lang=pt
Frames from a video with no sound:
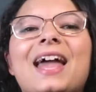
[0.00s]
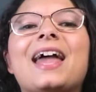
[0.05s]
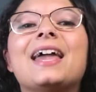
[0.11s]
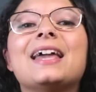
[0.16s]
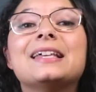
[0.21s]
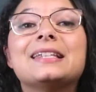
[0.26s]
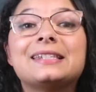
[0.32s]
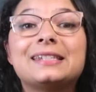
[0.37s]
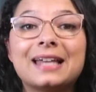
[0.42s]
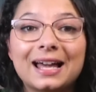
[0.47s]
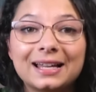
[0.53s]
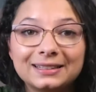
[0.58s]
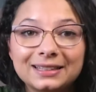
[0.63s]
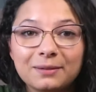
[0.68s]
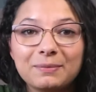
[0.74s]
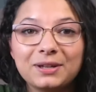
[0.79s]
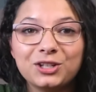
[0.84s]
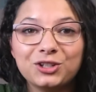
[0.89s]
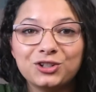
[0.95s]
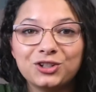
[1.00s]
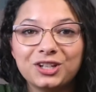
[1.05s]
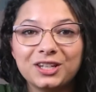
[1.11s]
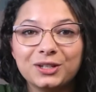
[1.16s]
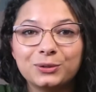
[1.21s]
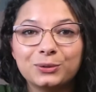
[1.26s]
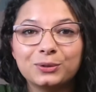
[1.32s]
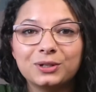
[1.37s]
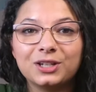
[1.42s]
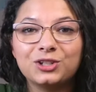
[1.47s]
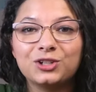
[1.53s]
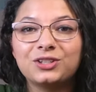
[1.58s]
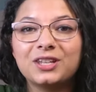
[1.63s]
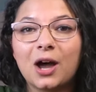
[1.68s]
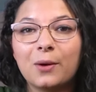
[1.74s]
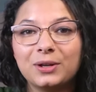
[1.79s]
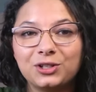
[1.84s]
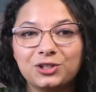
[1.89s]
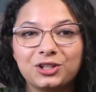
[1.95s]
É exatamente isso que te
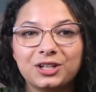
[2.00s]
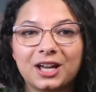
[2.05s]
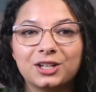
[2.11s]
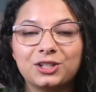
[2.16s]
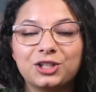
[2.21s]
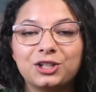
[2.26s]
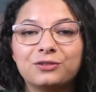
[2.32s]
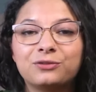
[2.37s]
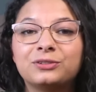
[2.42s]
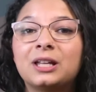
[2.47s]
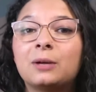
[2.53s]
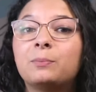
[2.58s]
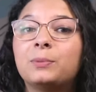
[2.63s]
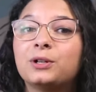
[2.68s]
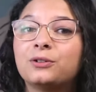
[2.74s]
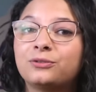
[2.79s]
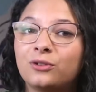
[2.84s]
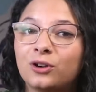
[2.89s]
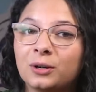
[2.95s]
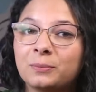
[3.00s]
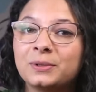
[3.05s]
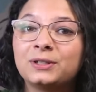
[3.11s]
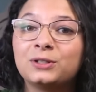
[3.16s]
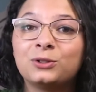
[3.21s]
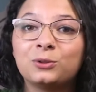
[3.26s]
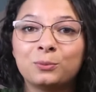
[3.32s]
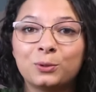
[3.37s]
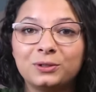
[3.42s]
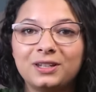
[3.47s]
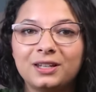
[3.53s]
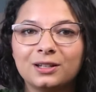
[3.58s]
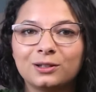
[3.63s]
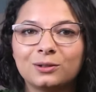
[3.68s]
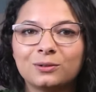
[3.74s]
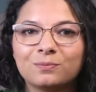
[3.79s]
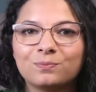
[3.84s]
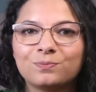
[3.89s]
dá um indicativo da performance do modelo.